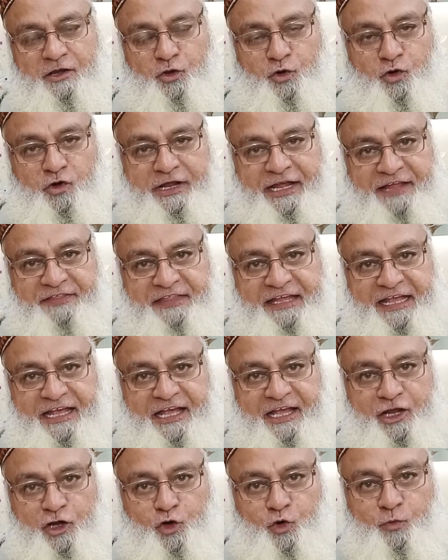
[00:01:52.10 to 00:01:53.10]
लोग कहते
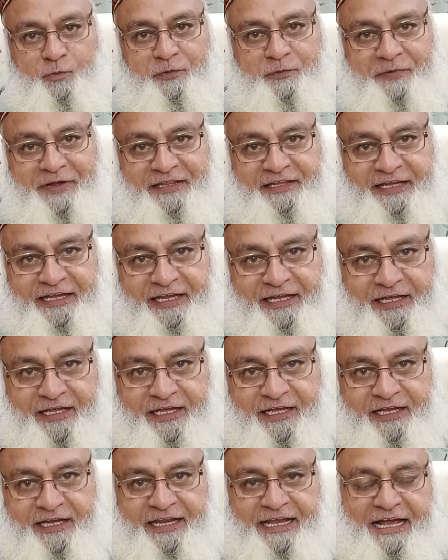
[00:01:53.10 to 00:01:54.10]
हैं कि होम्योपैथी
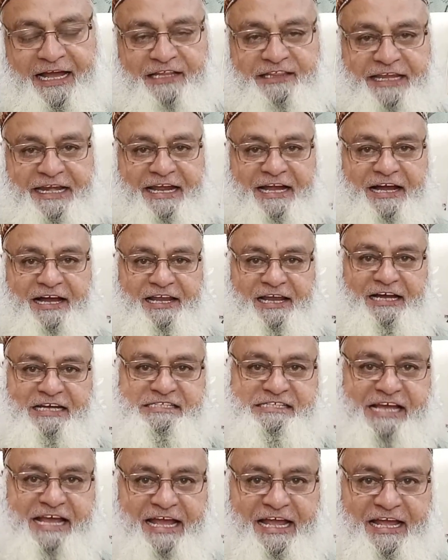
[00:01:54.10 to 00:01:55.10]
नया तरीका
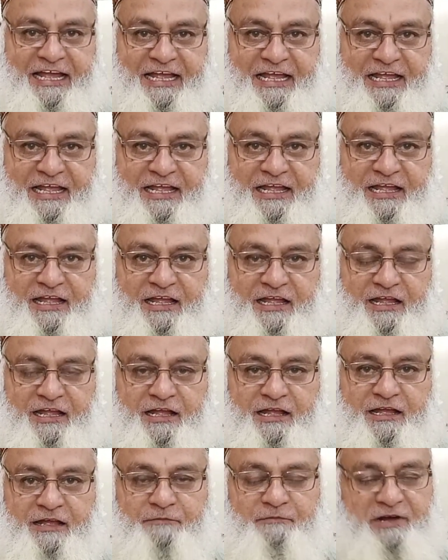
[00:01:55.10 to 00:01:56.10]
इलाज है
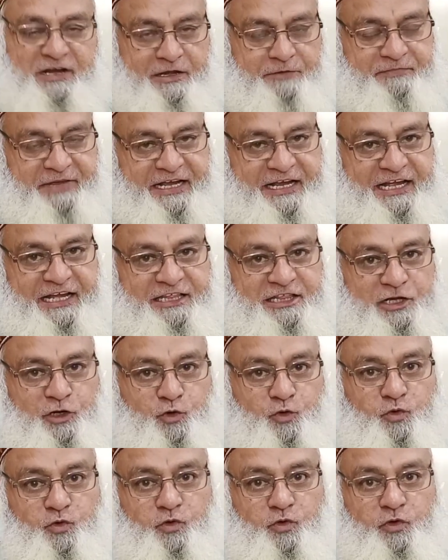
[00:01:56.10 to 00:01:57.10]
मगर मैं कहता
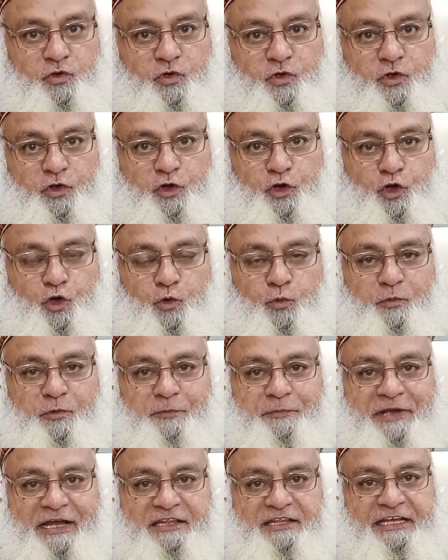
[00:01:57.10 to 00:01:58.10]
हूँ कि
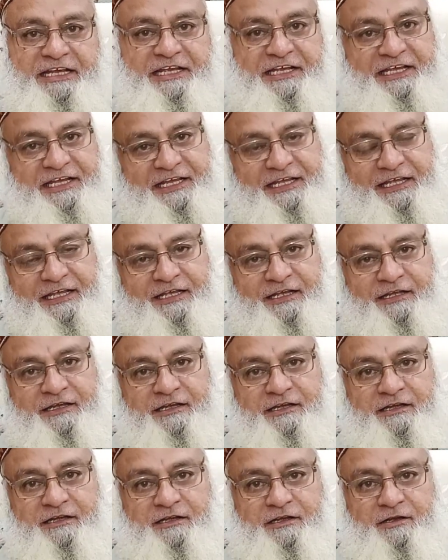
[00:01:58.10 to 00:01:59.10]
होम्योपैथी ही
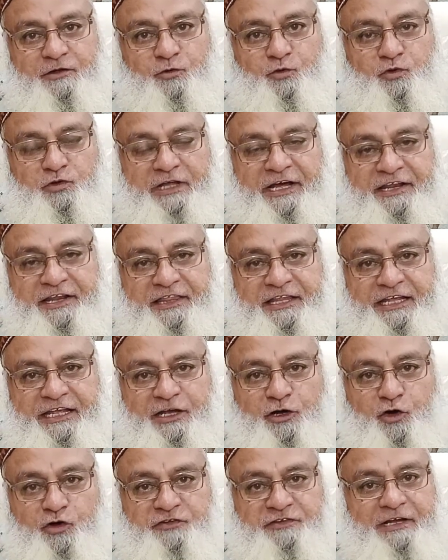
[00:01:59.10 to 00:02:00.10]
कुदरती
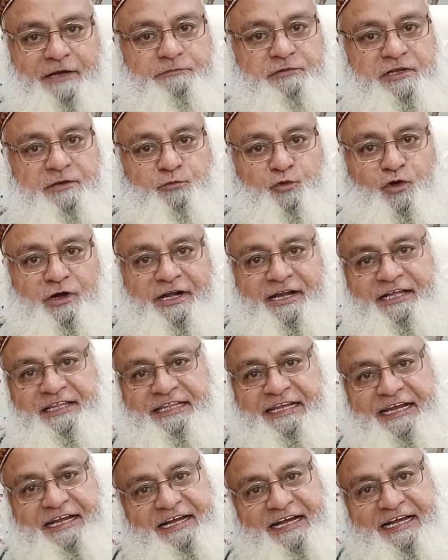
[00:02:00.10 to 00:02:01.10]
और सबसे पुराना
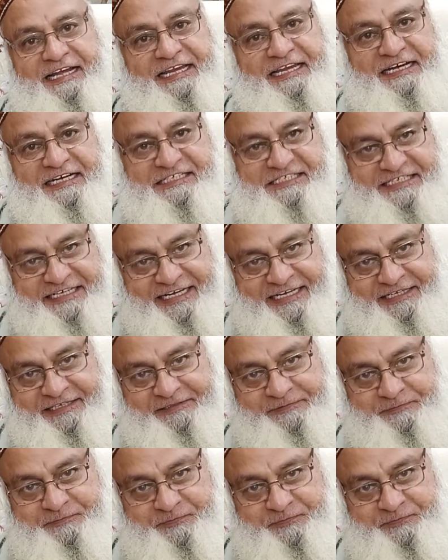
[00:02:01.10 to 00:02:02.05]
तरीका इलाज है